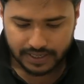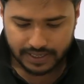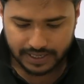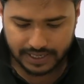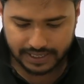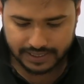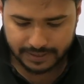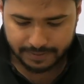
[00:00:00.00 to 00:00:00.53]
ঠিক
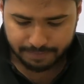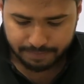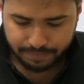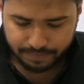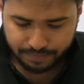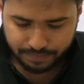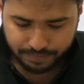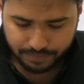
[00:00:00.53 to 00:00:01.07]
আছে
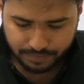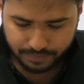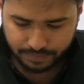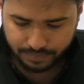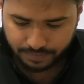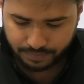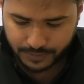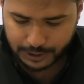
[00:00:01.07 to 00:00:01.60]

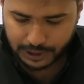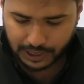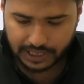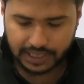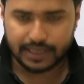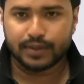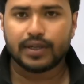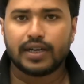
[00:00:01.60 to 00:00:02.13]
সেটা
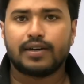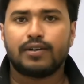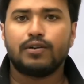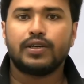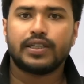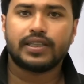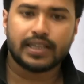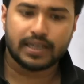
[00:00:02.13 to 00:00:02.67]
কিন্তু এখনো
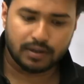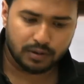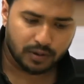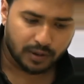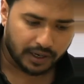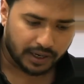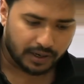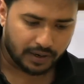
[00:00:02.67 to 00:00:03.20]
নির্ধারণ
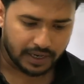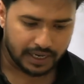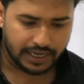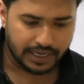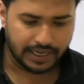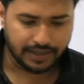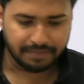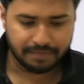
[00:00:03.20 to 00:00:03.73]
করা
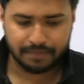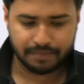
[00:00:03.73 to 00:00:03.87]
হয়নি